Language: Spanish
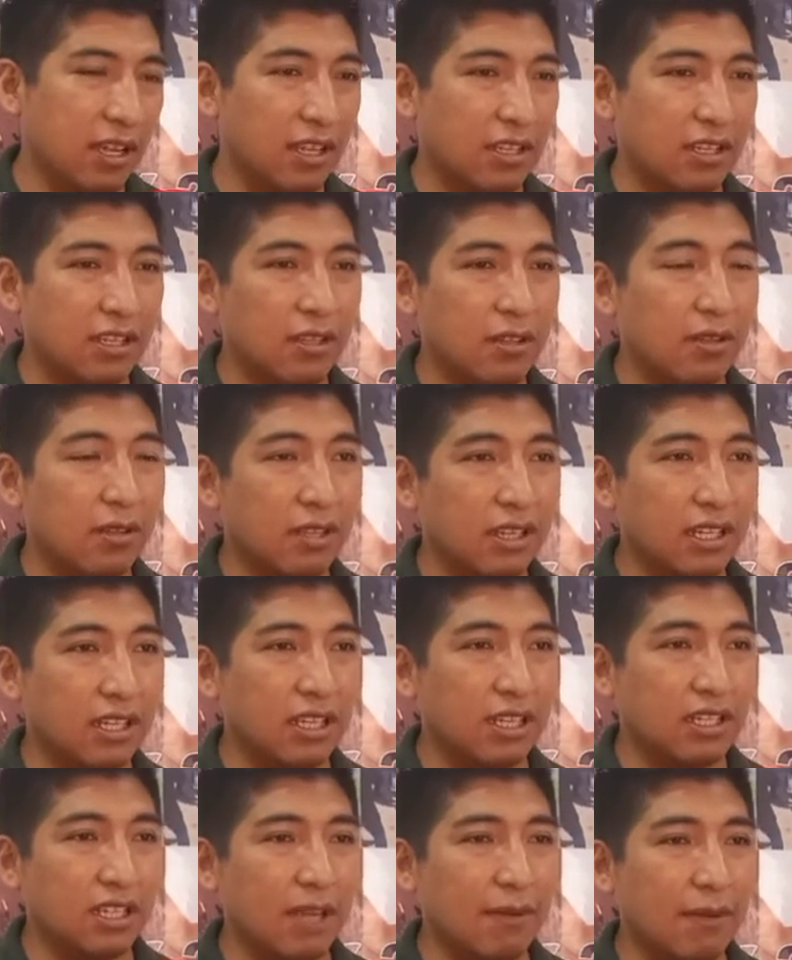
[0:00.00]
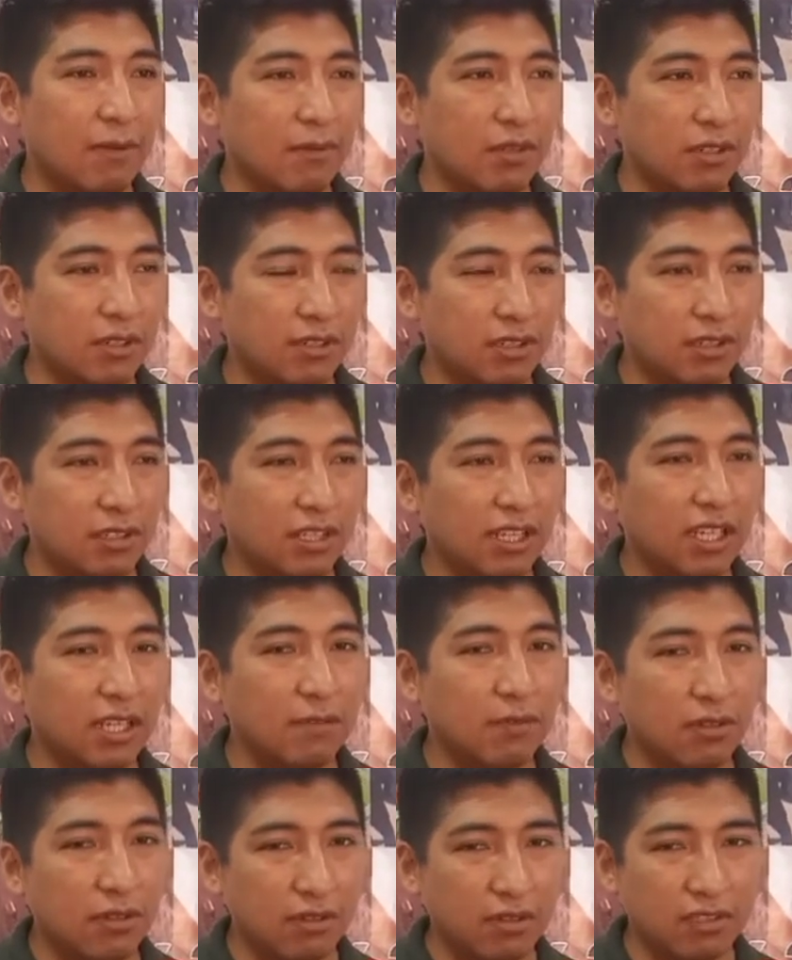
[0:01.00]
Hasta donde sabemos y
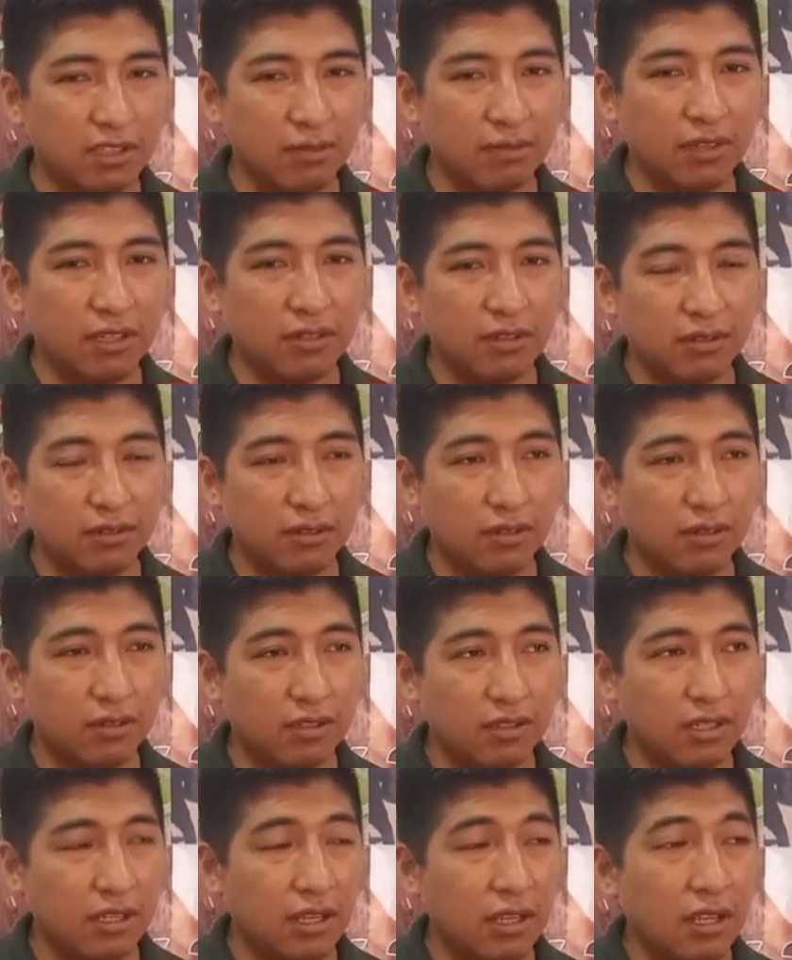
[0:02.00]
tenemos conocimiento todos.